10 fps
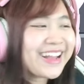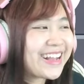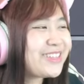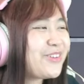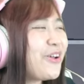
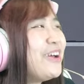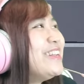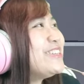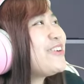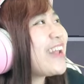งานสำหรับวั
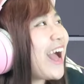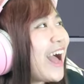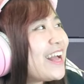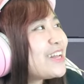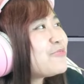นนี้สวัสดี
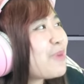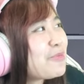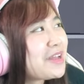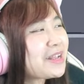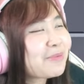ค่ะบ๊อ
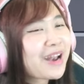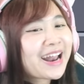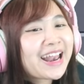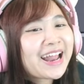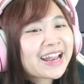บเด็กยังไม่
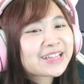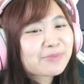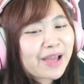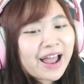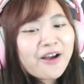ทันเล่นเลย
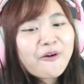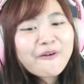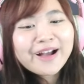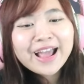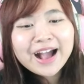จะไปแล้ว
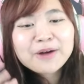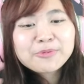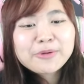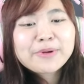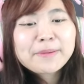โอเคค่ะ
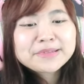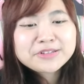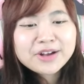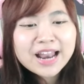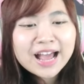เพื่อนกันไม่
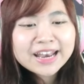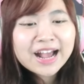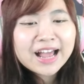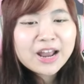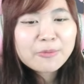เสียเวลา
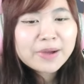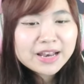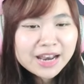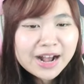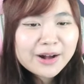นะคะเราไป
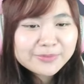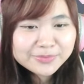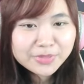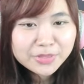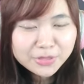เริ่ม
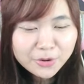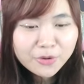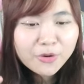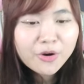ดู